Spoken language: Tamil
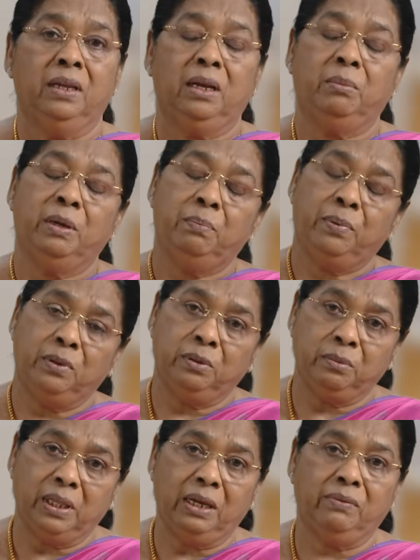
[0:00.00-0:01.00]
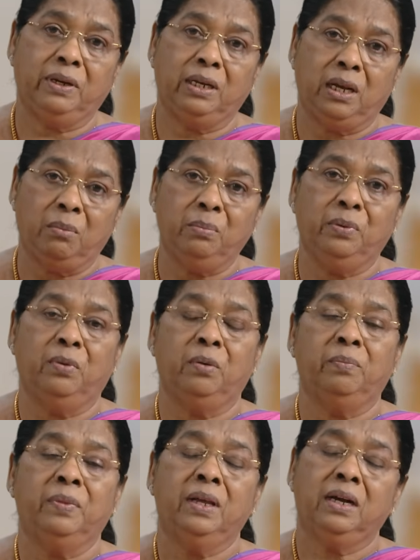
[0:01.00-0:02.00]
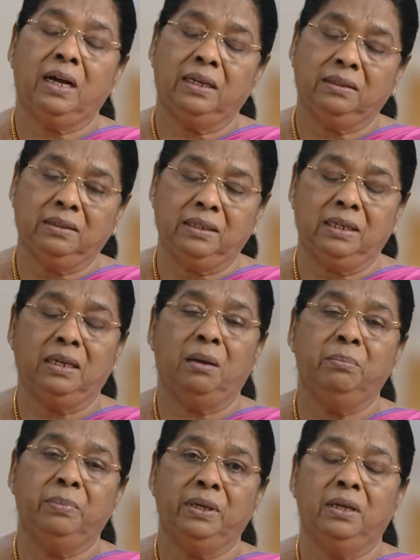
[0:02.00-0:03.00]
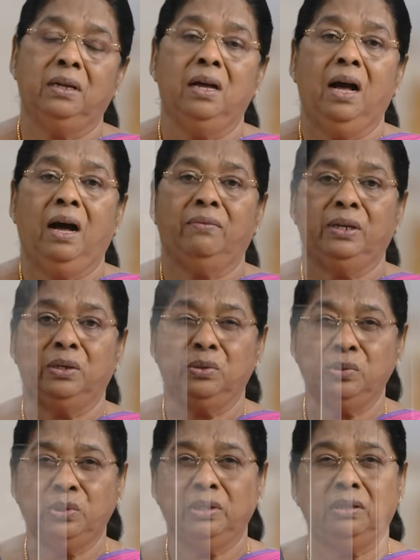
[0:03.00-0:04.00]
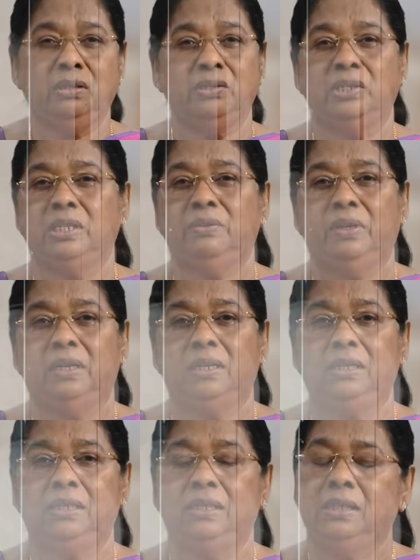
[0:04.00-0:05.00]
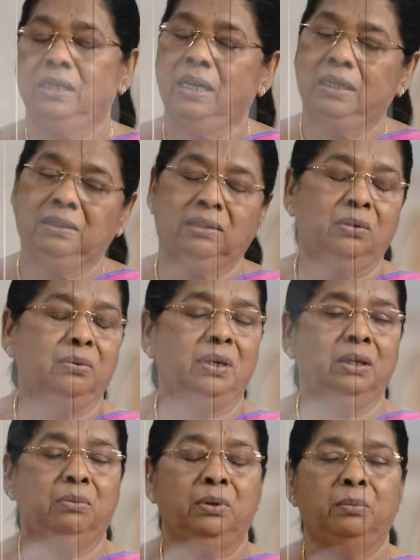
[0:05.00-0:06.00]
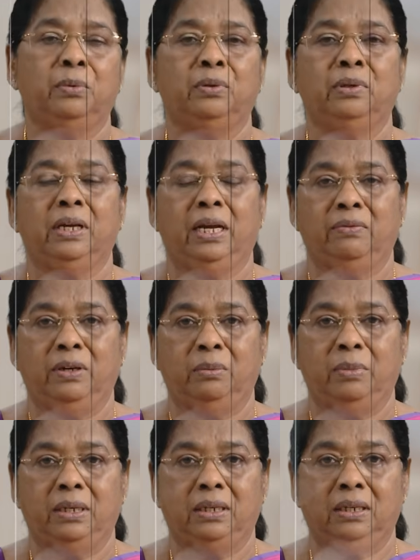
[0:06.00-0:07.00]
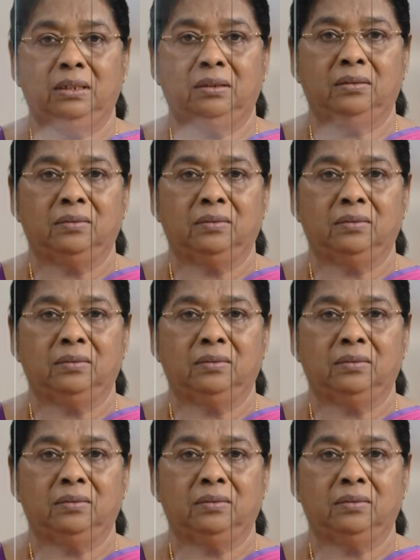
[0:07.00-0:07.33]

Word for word: நம்ம எப்பொழுதும் தேவனை நம்புவோம் கர்த்தரை நம்பி அவரை ருசித்து ஜீவியுங்கள் கர்த்தர் உங்களை ஒருபோதும் கைவிட மாட்டார்